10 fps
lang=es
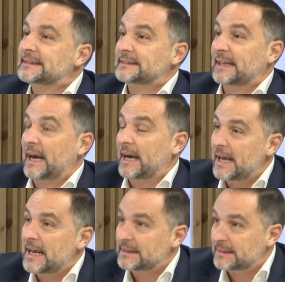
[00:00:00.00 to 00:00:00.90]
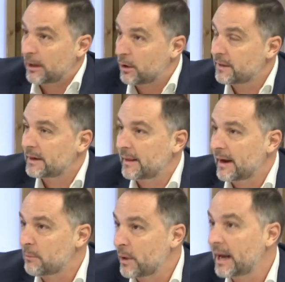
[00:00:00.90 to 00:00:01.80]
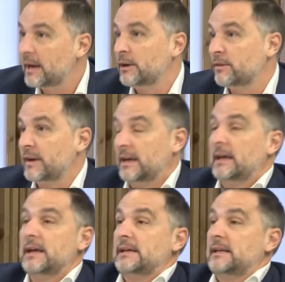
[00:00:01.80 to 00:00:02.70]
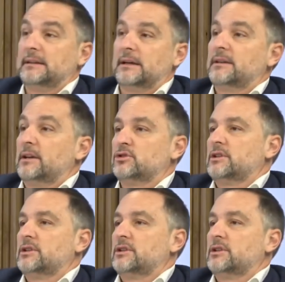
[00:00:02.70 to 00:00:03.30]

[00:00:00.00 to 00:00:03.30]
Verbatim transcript: de la ley, del orden y de la moral y, y de terceros.